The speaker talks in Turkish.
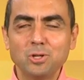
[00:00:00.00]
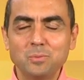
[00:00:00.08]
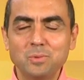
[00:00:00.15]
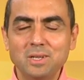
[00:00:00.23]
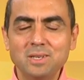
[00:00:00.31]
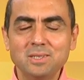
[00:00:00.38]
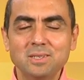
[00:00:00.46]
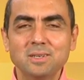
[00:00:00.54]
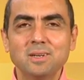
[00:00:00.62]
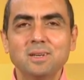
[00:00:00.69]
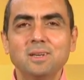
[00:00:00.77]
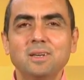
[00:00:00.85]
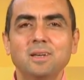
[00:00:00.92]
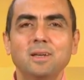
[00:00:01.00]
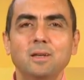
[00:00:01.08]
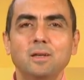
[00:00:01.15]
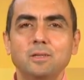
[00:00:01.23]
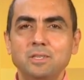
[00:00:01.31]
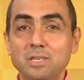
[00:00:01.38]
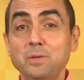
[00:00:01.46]
olabilir.
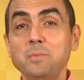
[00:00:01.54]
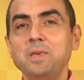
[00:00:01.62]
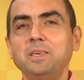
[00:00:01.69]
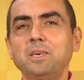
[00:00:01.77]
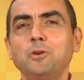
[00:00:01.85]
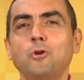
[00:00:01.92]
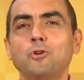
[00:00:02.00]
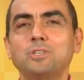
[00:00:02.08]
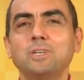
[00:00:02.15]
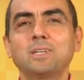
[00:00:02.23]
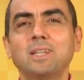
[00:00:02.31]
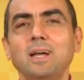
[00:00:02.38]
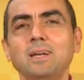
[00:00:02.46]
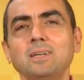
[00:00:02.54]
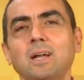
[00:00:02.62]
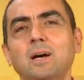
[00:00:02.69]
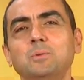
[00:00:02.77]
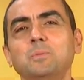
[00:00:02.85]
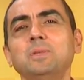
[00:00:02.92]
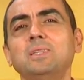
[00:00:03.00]
22 görecekler
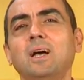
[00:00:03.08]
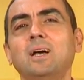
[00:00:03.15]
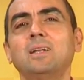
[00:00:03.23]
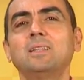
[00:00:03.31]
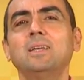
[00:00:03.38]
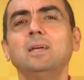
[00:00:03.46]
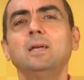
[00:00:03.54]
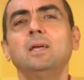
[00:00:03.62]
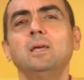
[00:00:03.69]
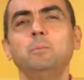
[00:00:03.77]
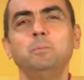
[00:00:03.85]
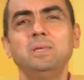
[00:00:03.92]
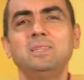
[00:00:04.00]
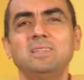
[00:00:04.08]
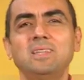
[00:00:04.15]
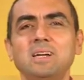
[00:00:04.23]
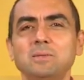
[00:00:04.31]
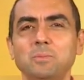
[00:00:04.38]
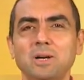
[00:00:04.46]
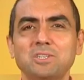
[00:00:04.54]
ama bir tane de
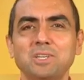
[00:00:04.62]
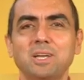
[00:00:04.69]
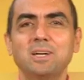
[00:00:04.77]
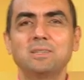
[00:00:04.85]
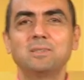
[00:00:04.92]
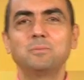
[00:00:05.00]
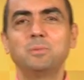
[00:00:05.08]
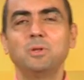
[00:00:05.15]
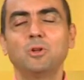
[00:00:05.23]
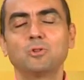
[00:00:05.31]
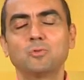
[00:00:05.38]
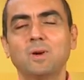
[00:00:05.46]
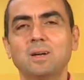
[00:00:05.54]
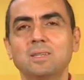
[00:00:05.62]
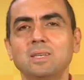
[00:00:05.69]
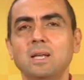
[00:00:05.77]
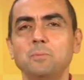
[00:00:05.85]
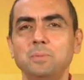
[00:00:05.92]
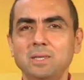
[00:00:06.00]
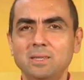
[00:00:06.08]
pitten başlayan pilot vardı.
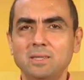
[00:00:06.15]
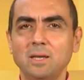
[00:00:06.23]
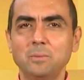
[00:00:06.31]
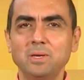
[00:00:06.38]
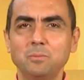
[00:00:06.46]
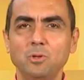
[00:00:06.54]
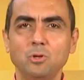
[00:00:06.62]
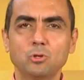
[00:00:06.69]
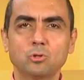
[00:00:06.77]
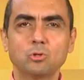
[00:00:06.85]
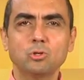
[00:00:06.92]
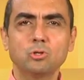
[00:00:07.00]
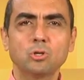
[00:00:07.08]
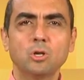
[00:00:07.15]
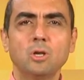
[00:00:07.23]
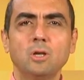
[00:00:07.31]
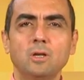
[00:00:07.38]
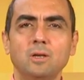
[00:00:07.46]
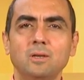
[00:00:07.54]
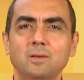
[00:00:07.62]
Yani pit demek biliyorsunuz
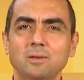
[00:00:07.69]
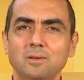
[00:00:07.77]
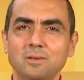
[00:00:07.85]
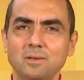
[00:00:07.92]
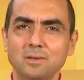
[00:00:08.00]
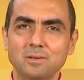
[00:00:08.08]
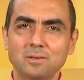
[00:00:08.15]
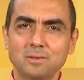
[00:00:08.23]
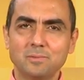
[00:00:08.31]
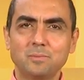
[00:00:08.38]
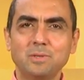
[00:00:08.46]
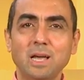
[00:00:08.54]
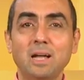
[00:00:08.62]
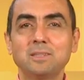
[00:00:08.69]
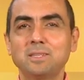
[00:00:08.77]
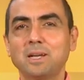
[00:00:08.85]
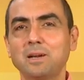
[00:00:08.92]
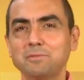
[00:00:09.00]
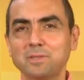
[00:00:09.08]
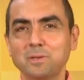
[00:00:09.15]
ee, yan
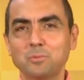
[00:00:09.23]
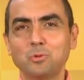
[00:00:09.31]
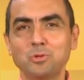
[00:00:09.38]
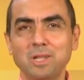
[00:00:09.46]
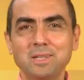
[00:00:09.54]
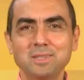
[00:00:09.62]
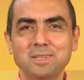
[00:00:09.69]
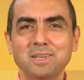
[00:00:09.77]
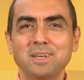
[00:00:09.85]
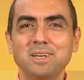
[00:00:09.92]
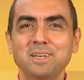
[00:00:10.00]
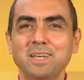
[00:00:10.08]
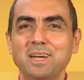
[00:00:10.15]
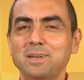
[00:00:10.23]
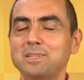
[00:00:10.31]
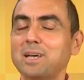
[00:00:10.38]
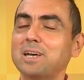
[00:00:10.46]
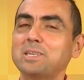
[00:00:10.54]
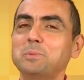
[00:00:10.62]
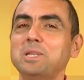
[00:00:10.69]
tarafta bulunan yani
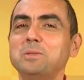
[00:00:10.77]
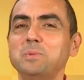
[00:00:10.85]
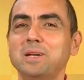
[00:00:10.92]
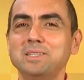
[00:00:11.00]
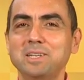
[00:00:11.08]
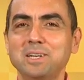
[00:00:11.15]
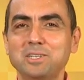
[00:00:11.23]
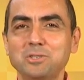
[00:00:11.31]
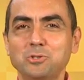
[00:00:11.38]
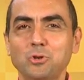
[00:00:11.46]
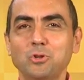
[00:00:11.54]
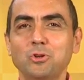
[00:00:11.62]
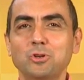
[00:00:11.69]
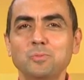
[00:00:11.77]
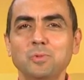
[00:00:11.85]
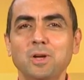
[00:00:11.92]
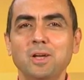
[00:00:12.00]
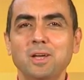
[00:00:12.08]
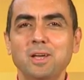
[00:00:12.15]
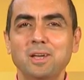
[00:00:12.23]
takip etmeyenler için söylüyorum.
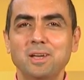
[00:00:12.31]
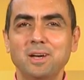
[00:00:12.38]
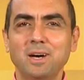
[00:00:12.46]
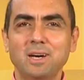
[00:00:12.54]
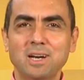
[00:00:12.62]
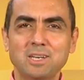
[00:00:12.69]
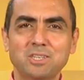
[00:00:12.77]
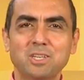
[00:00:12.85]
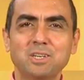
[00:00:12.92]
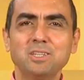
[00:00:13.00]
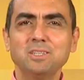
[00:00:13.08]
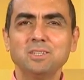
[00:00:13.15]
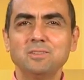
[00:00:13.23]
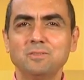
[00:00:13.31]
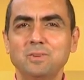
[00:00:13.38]
Araçların,